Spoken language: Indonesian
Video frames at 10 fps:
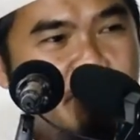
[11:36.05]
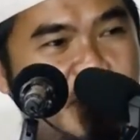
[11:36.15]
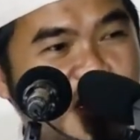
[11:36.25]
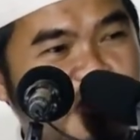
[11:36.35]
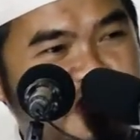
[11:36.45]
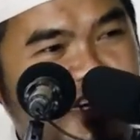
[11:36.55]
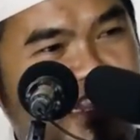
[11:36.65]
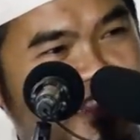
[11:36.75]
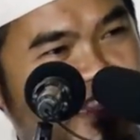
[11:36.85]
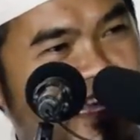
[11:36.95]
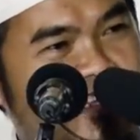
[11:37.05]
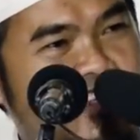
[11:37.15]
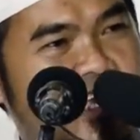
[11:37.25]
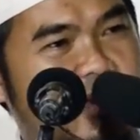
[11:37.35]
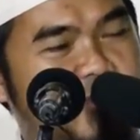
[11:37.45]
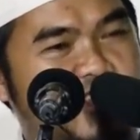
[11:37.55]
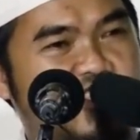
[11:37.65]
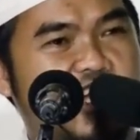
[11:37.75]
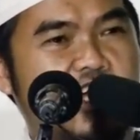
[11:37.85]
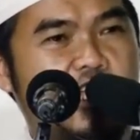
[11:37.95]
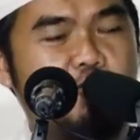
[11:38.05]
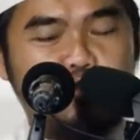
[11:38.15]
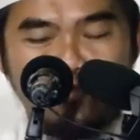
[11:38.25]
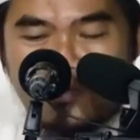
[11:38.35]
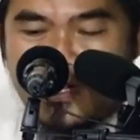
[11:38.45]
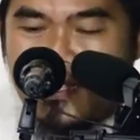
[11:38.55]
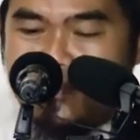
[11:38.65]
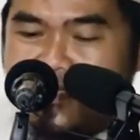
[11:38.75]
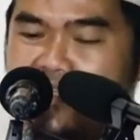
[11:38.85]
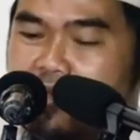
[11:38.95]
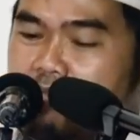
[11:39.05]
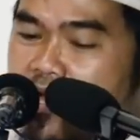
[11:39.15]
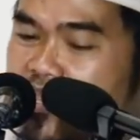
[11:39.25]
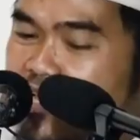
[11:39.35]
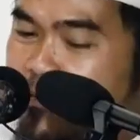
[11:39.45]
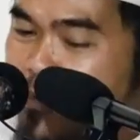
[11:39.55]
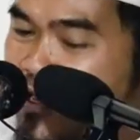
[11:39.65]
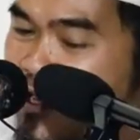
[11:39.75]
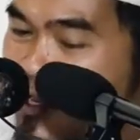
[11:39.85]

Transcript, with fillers: Beliau senantiasa menjaga tutur kata yang baik kepada